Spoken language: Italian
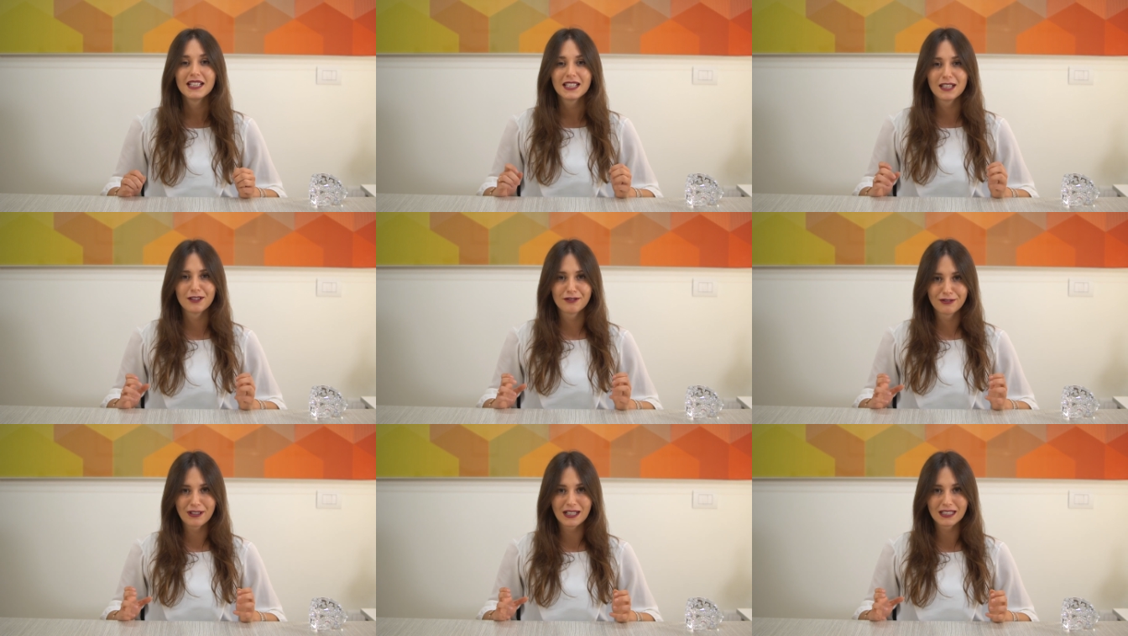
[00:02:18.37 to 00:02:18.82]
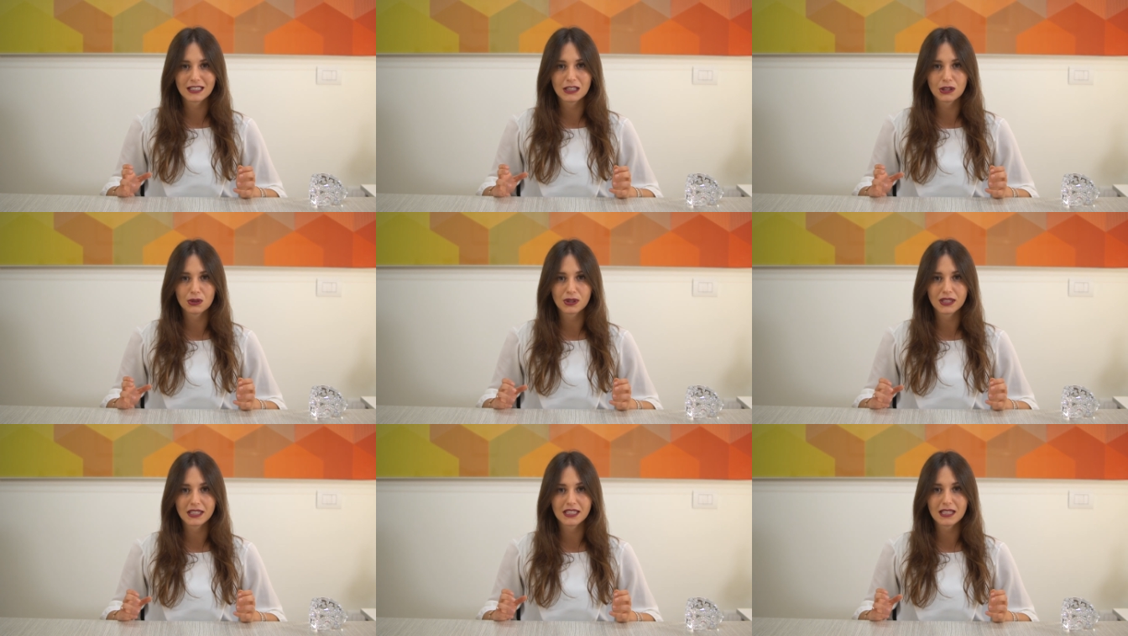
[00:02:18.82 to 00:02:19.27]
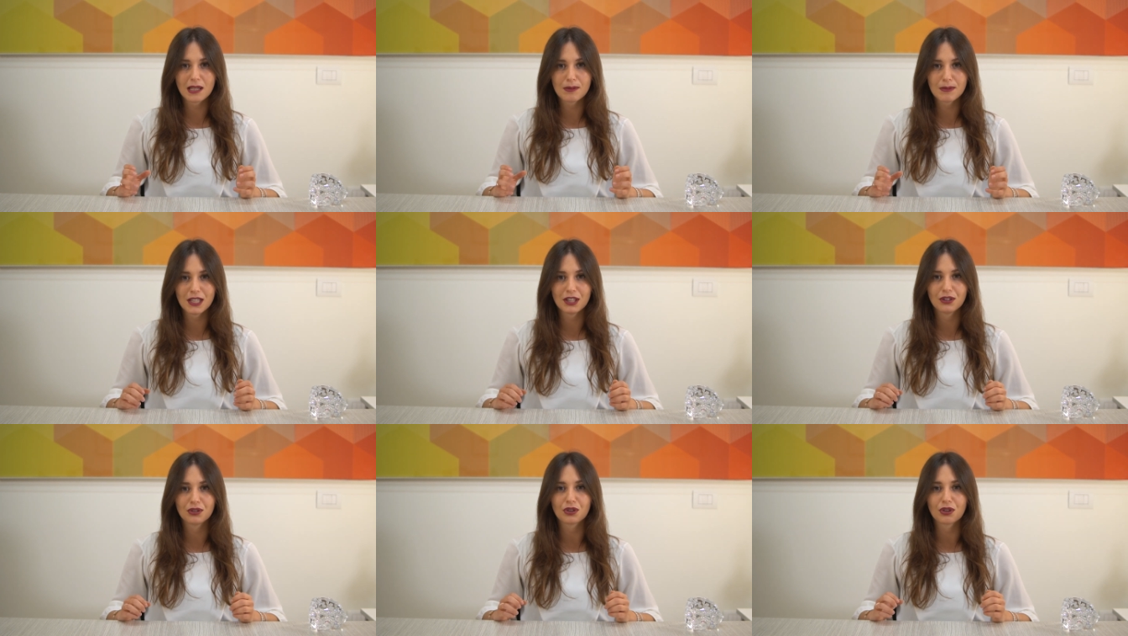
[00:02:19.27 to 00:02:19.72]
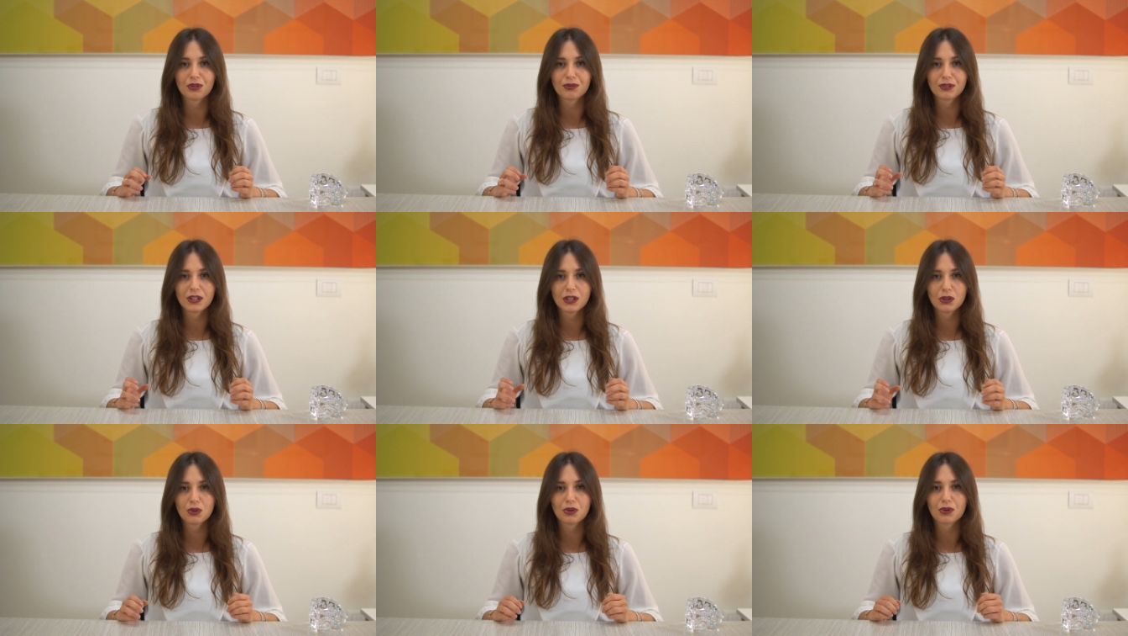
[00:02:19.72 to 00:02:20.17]
infatti l'ordinamento
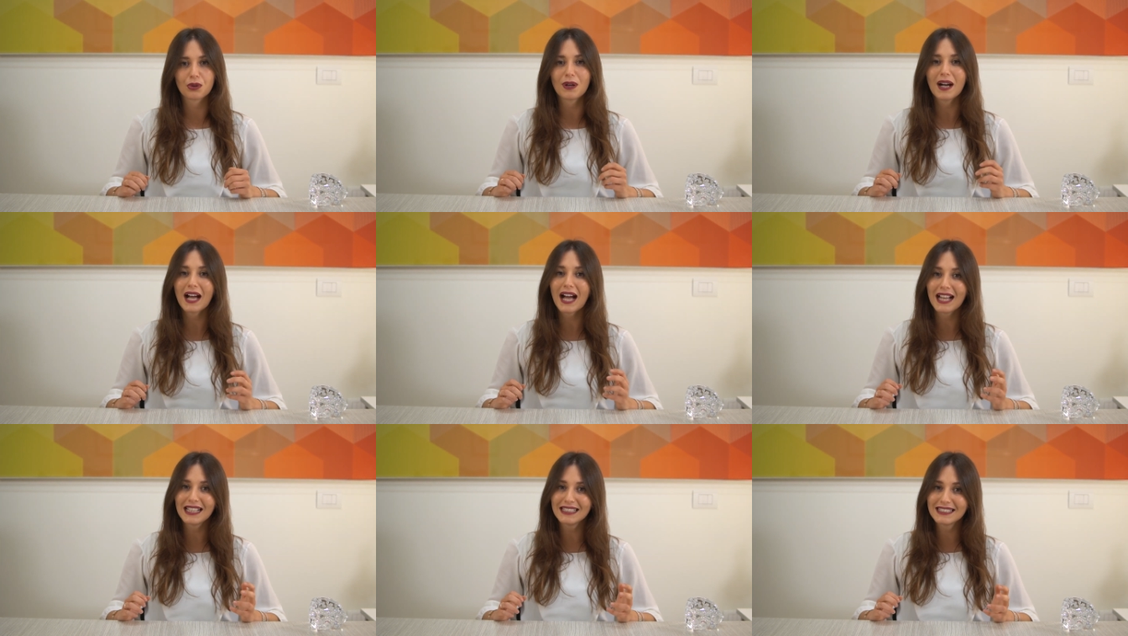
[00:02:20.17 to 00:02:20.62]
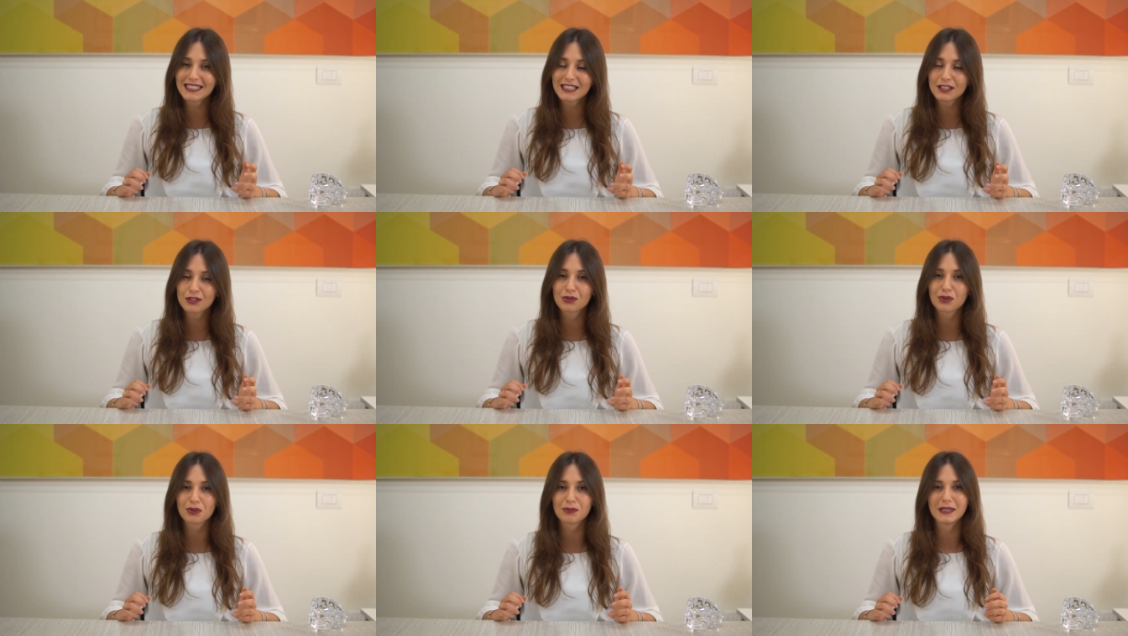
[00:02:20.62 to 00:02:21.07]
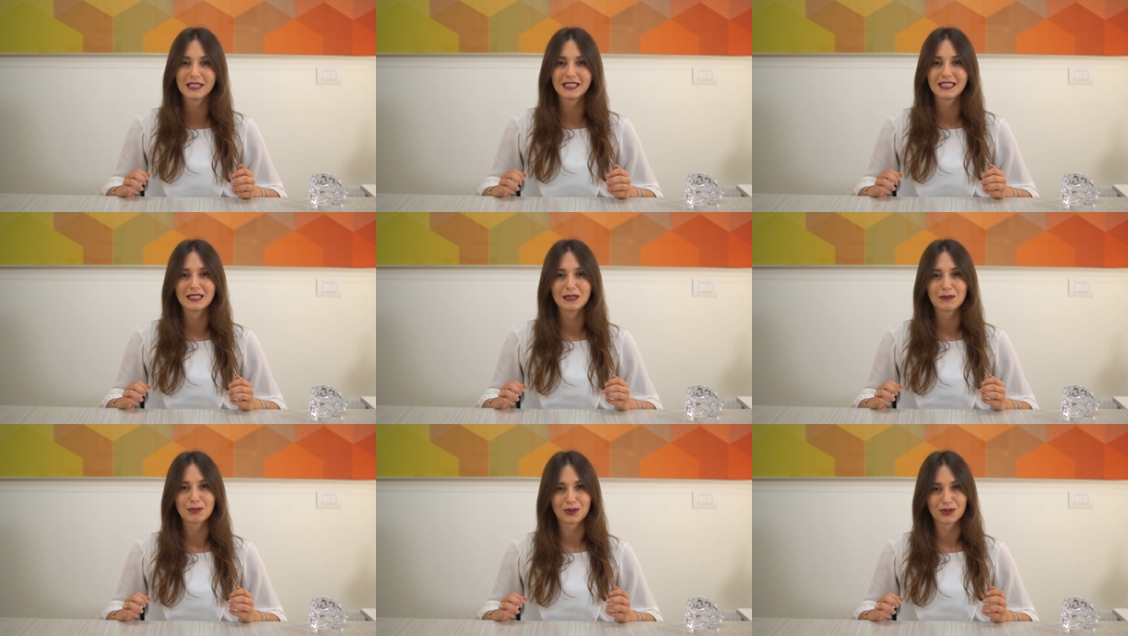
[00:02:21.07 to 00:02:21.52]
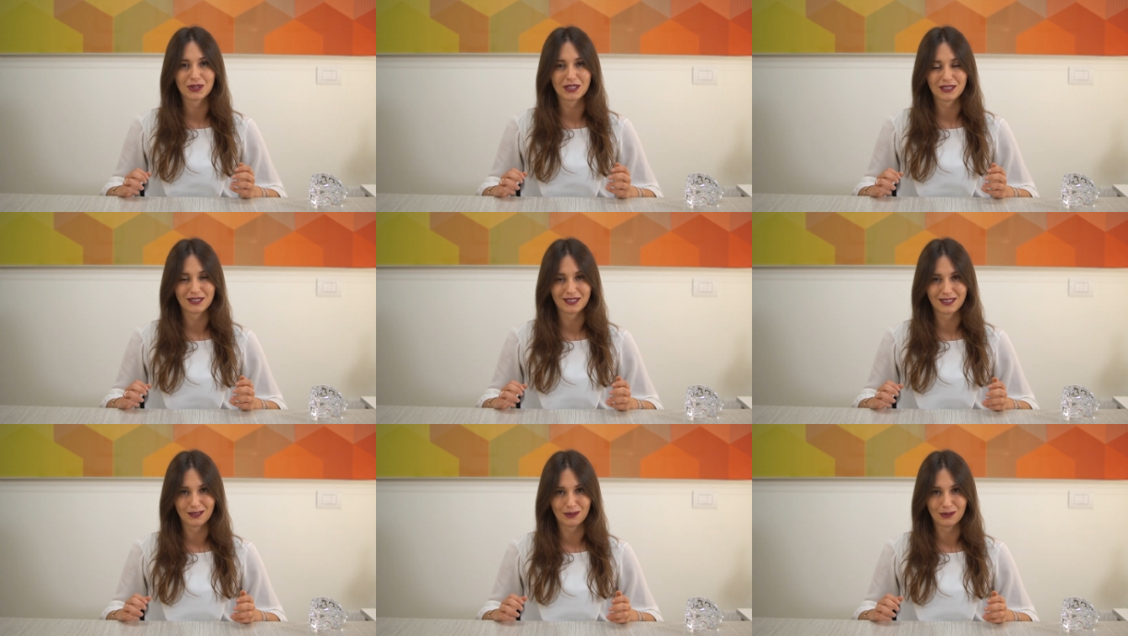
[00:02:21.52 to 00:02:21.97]
offre loro altri strumenti di
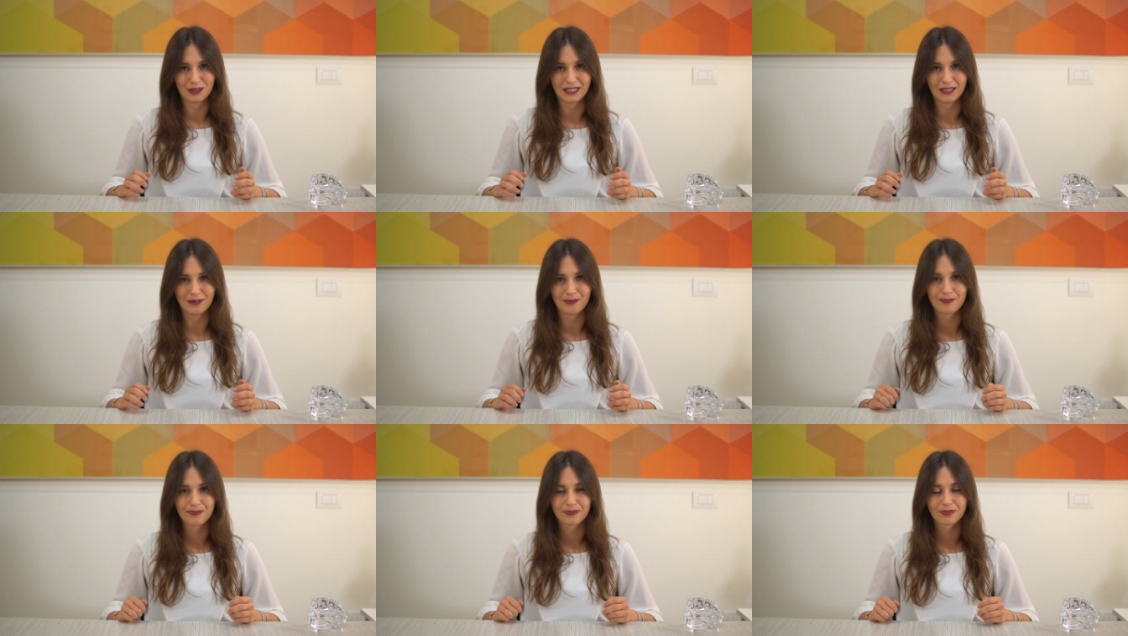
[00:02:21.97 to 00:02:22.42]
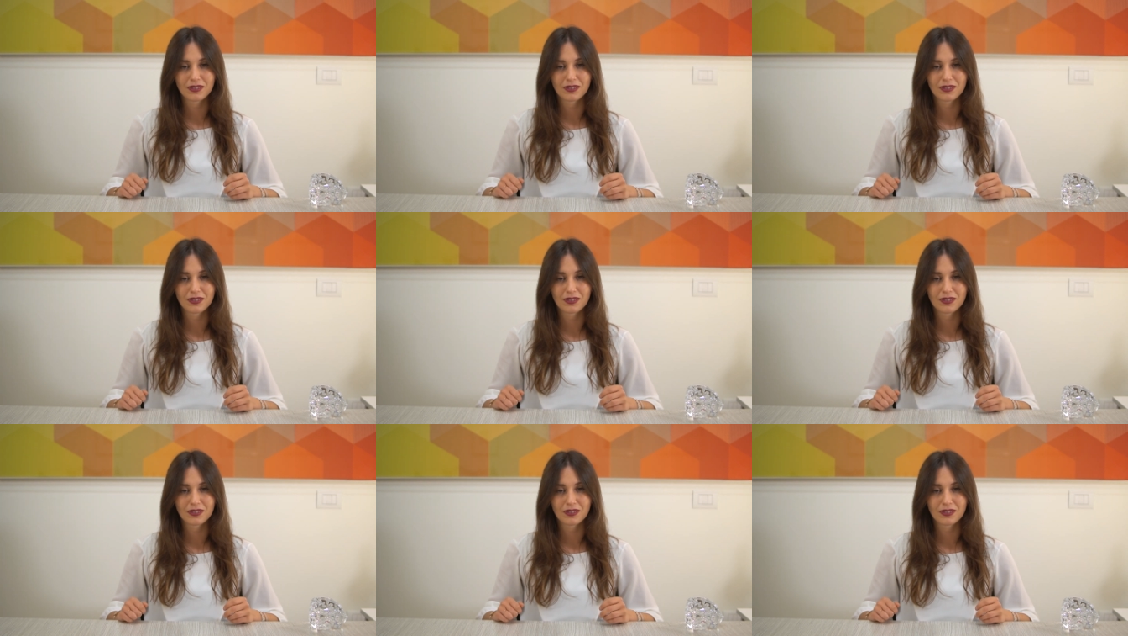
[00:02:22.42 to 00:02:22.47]
protezione.